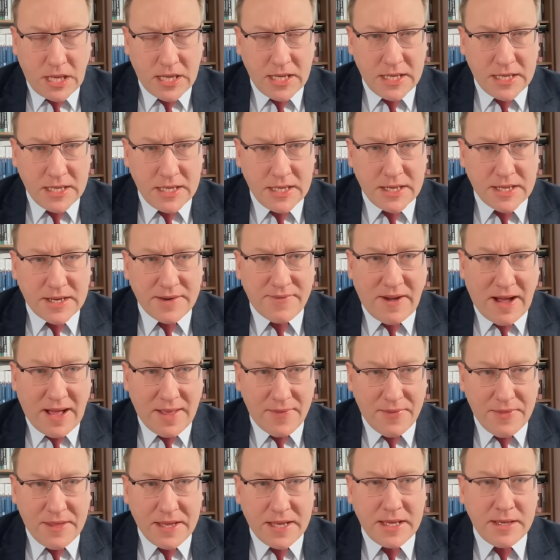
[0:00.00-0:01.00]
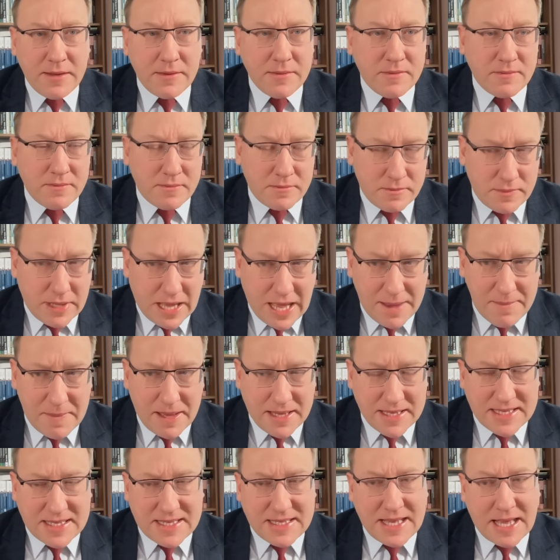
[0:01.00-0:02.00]
E, Rwandy.
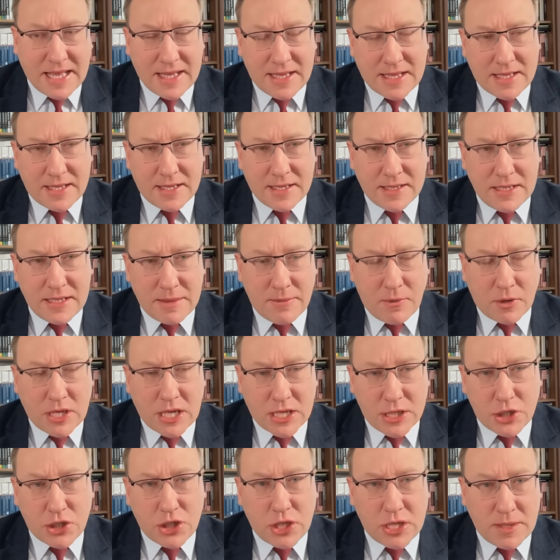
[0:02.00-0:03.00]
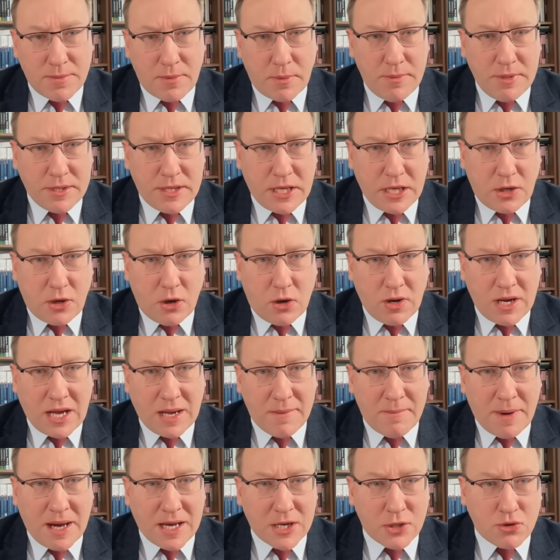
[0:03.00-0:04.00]
MSZ Demokratycznej Republiki
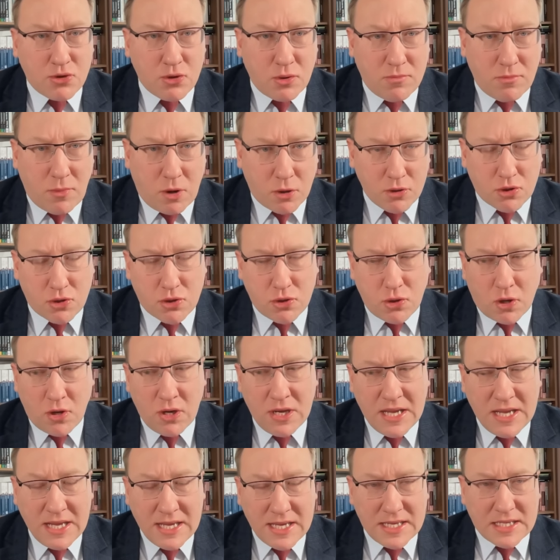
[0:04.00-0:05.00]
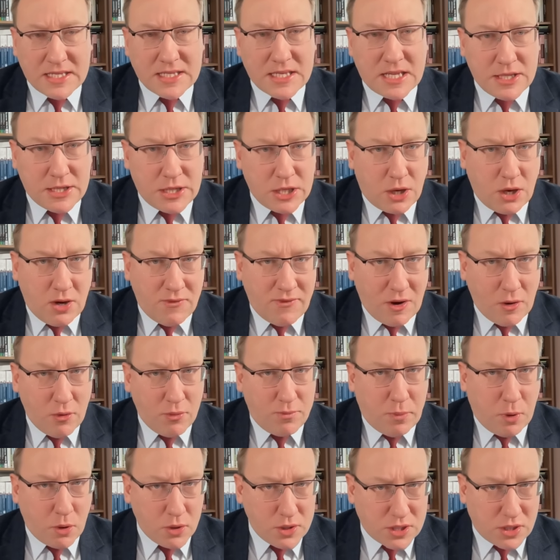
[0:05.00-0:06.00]
Konga bardzo mocno
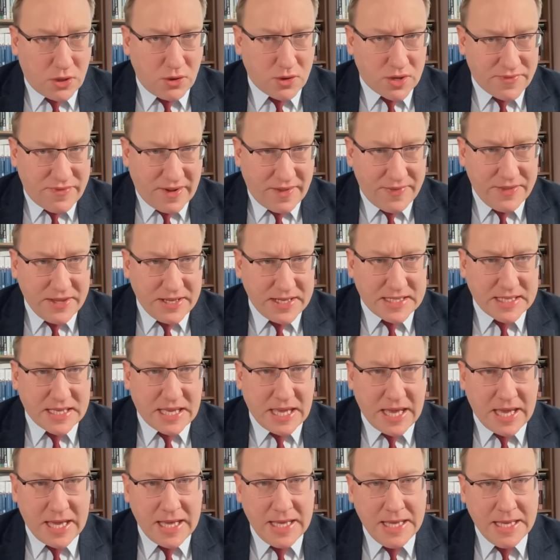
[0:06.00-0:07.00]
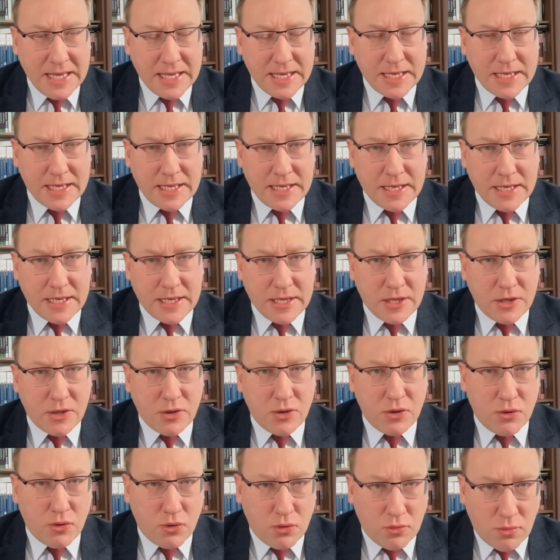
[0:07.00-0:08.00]
skrytykował polsko-rwandyjskie e,
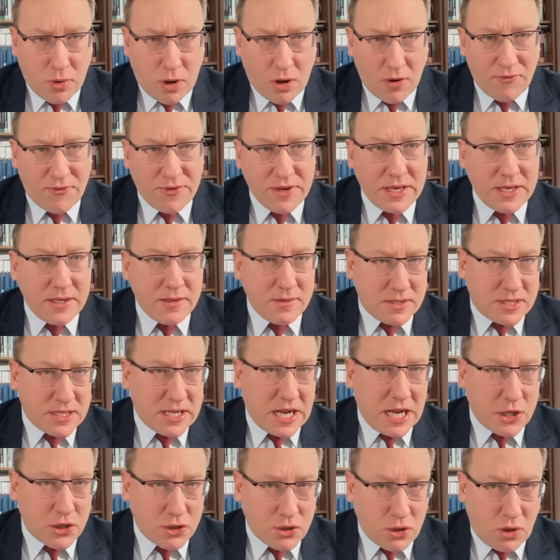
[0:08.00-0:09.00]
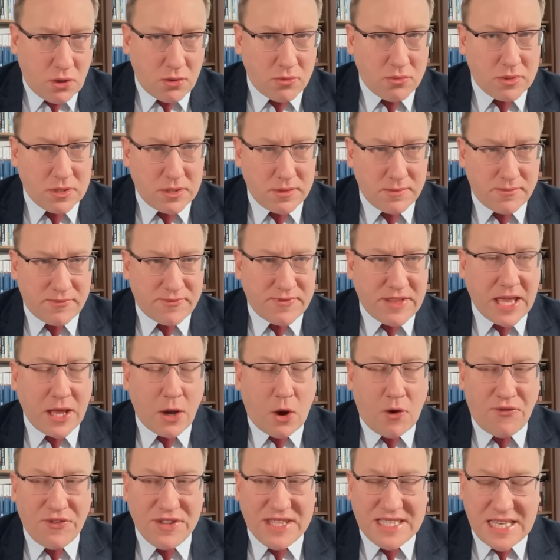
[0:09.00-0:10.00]
umowy. Zresztą e, w tej
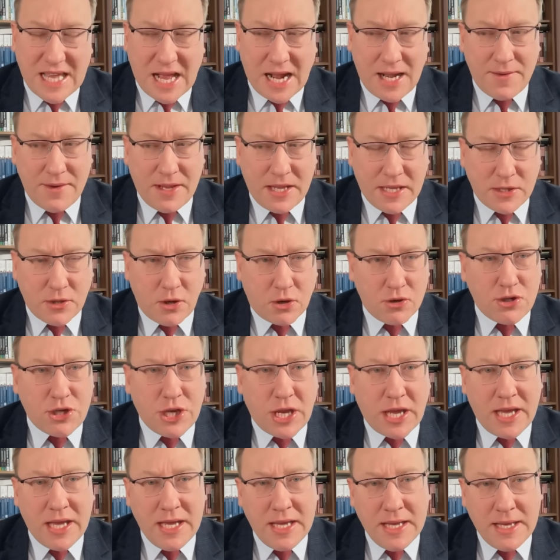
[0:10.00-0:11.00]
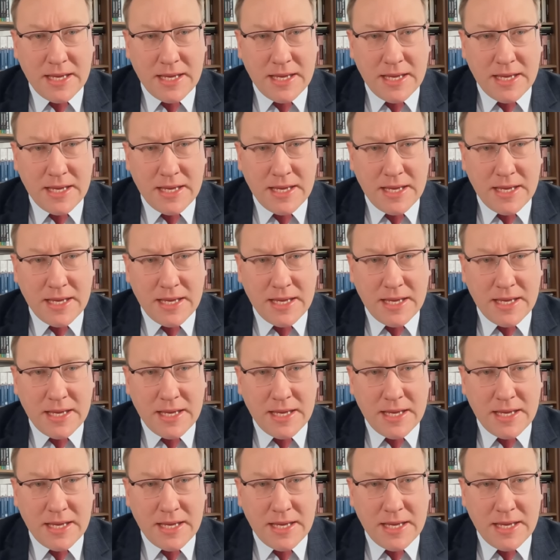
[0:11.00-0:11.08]
oficjalnej nocie